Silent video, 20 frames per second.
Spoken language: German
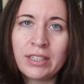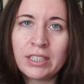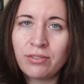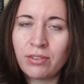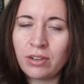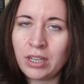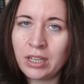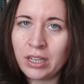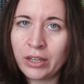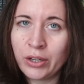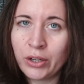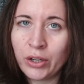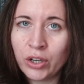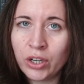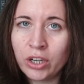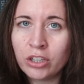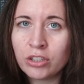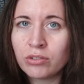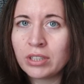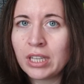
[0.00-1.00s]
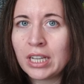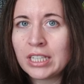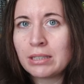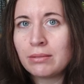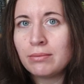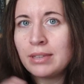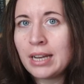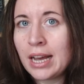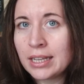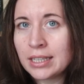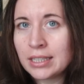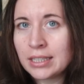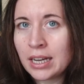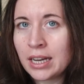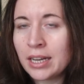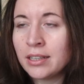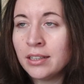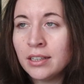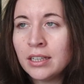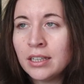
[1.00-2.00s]
was voneinander gehört und jetzt im
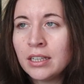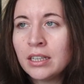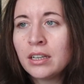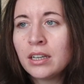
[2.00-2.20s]
Nachhinein